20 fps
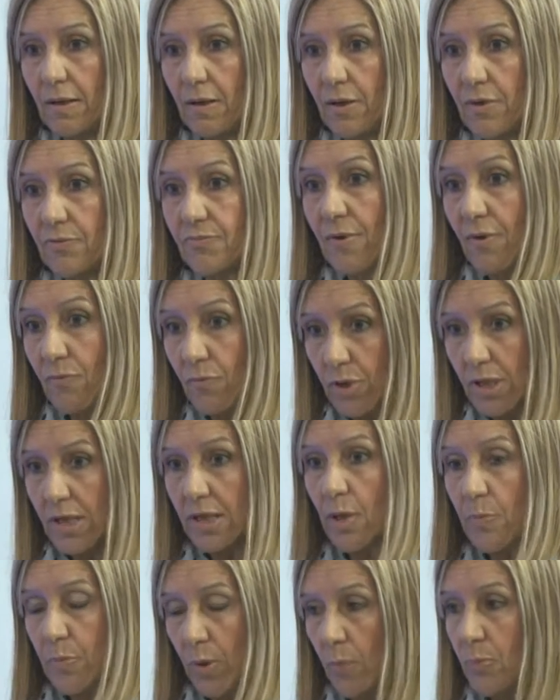eh,
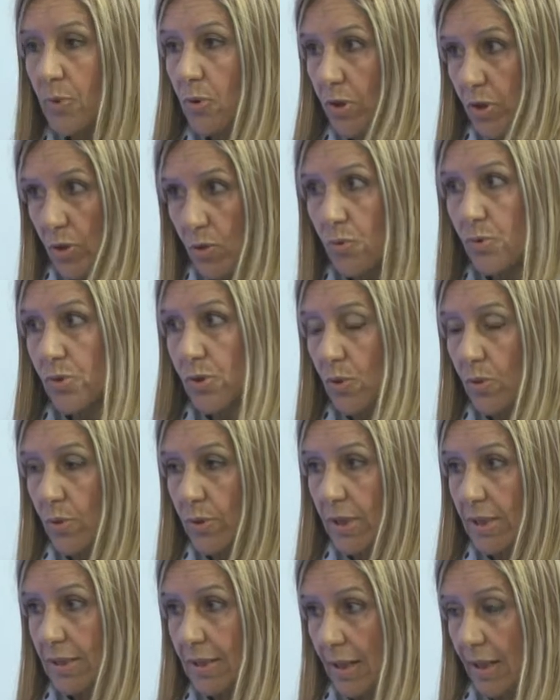favorire proprio l'inclusione
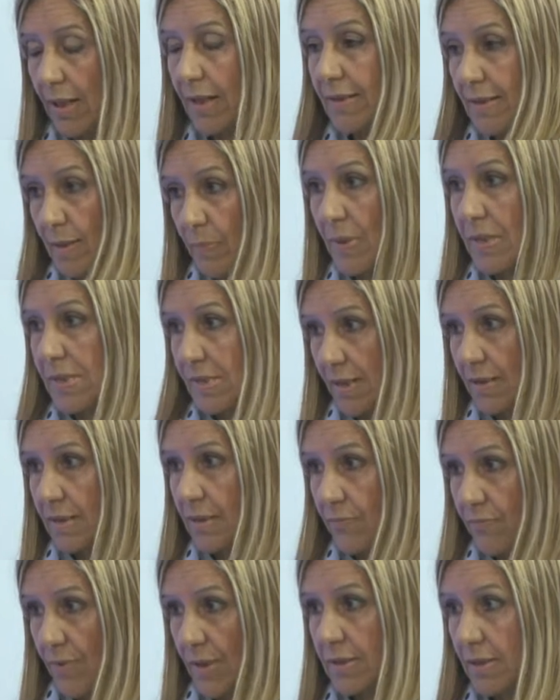inclusione delle, dei pazienti
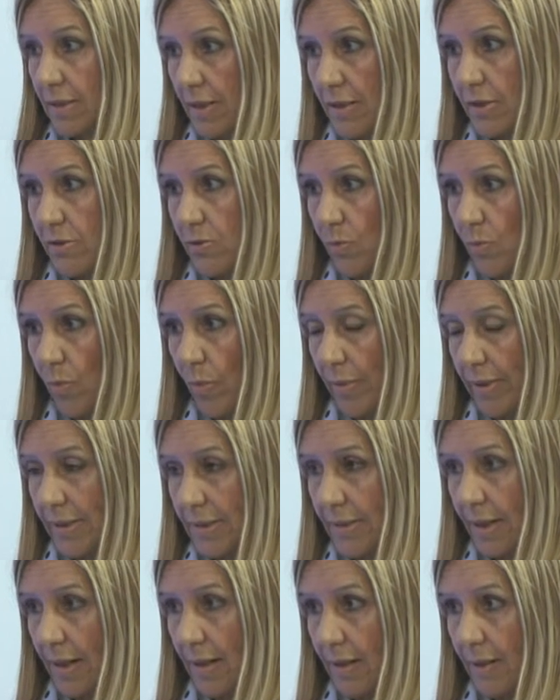affetti da disturbo
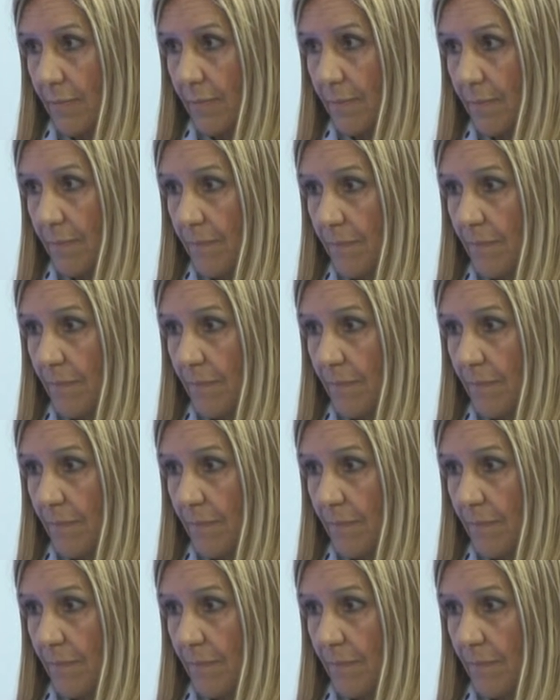mentale.